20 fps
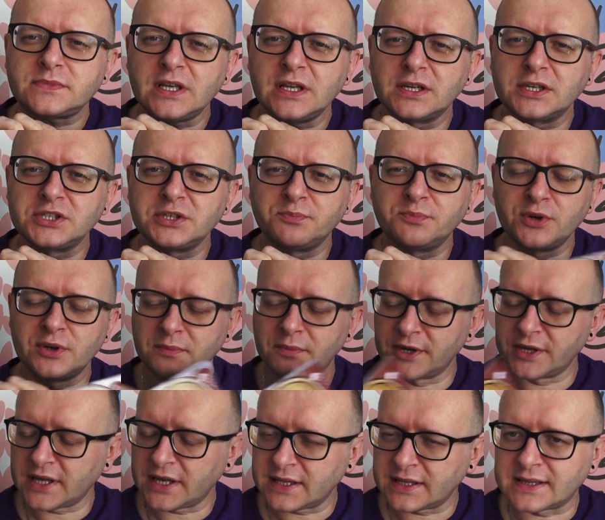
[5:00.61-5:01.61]
gdzie były
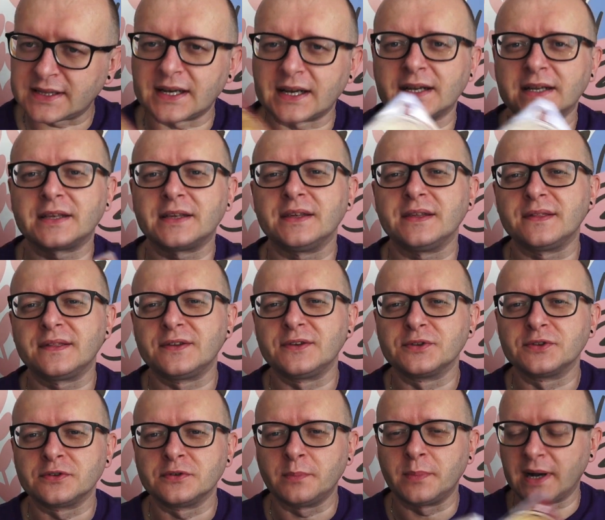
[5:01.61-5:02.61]
moje traki z
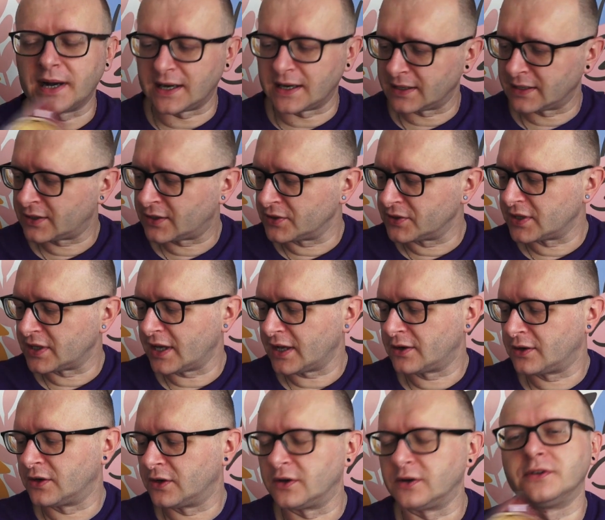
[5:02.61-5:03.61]
YouTube'a,
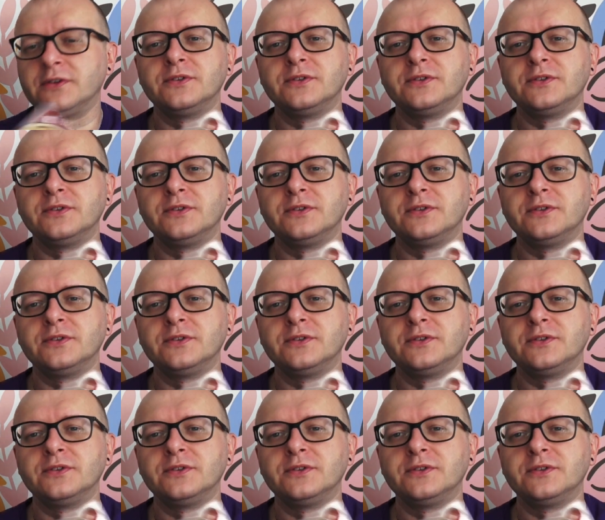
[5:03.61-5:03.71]
Kondiego